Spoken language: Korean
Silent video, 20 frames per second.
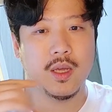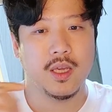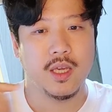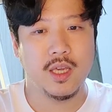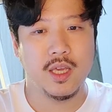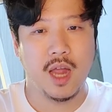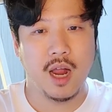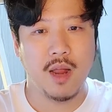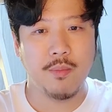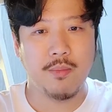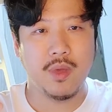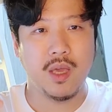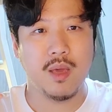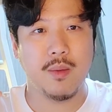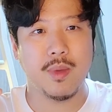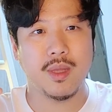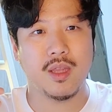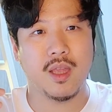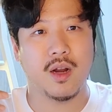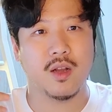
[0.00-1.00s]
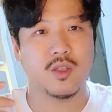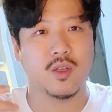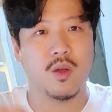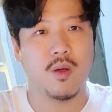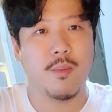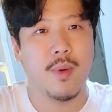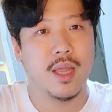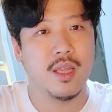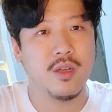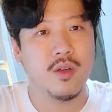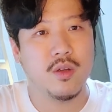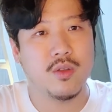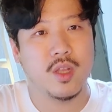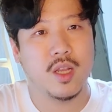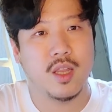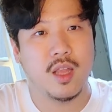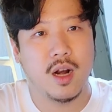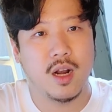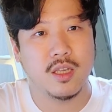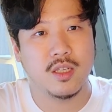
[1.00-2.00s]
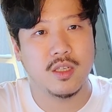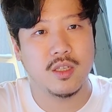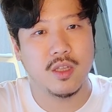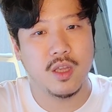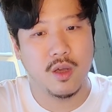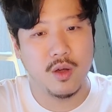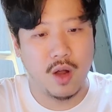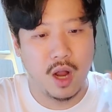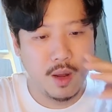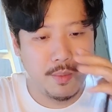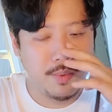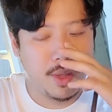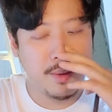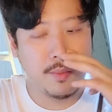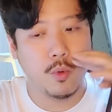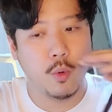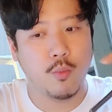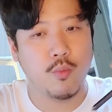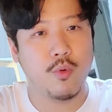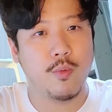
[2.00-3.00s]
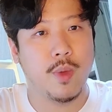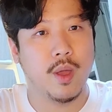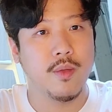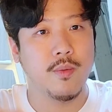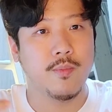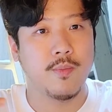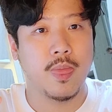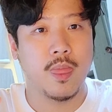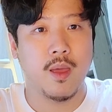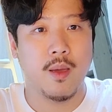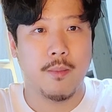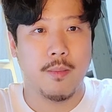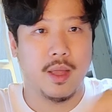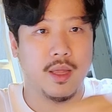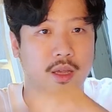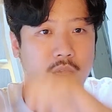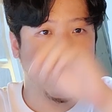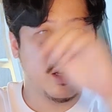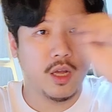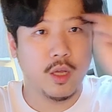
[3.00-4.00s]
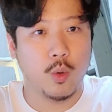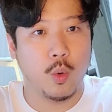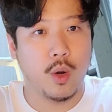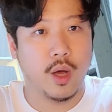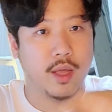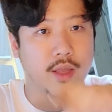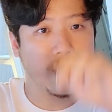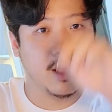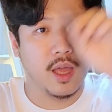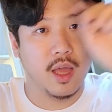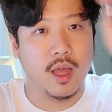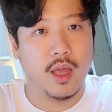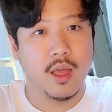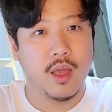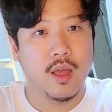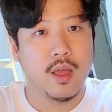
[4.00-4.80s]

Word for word: 이 RPM에 따라서 많은 것들이 달라지는데요. RPM이 높으면 만약에 이렇게 돌아간다.